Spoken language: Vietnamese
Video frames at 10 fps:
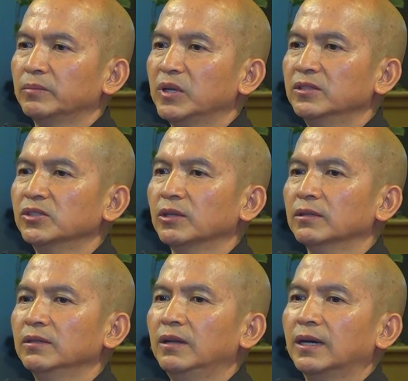bệnh
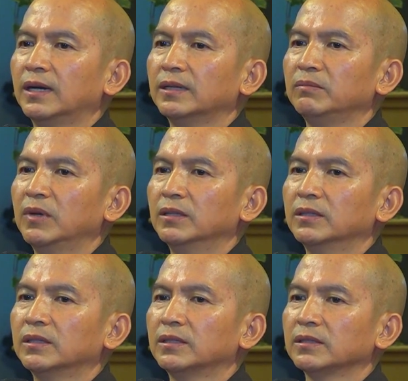sử là
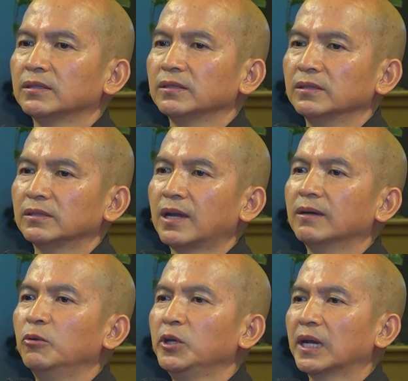bệnh
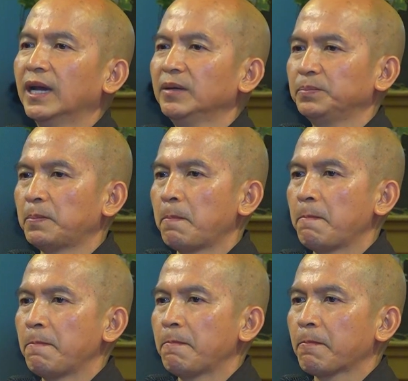tăng huyết áp.
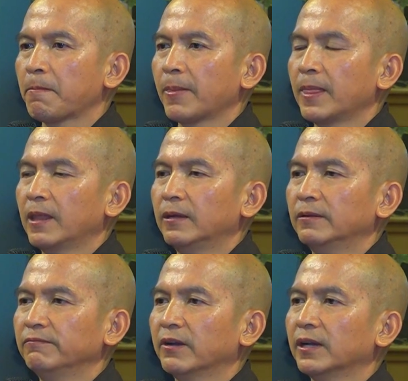
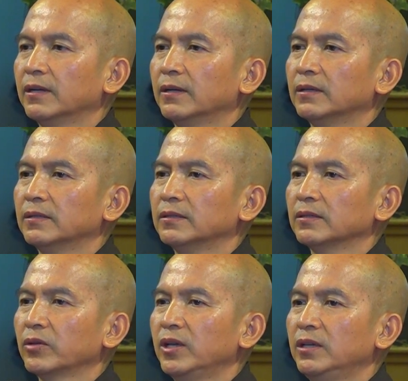Và
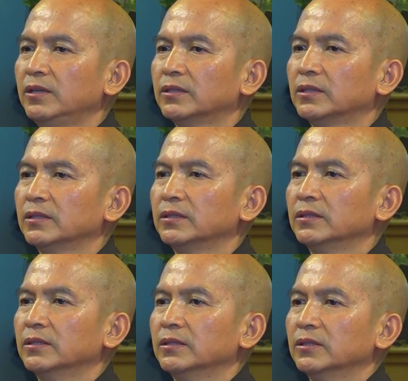khi
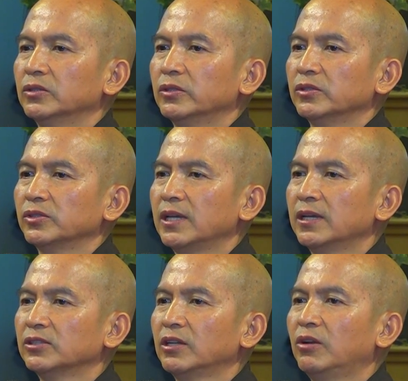
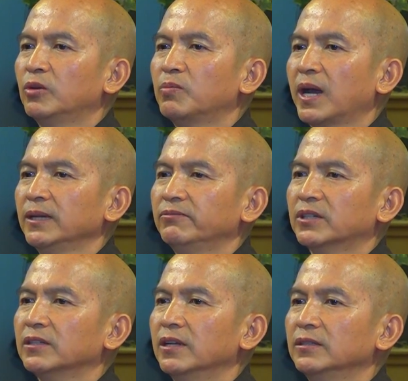xe xích lô máy
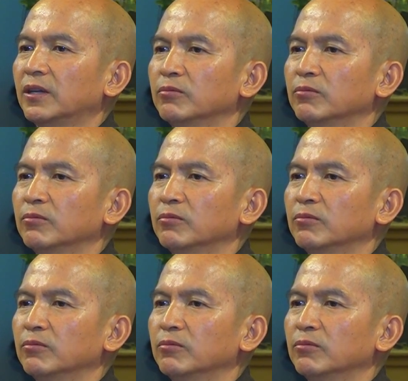vừa đến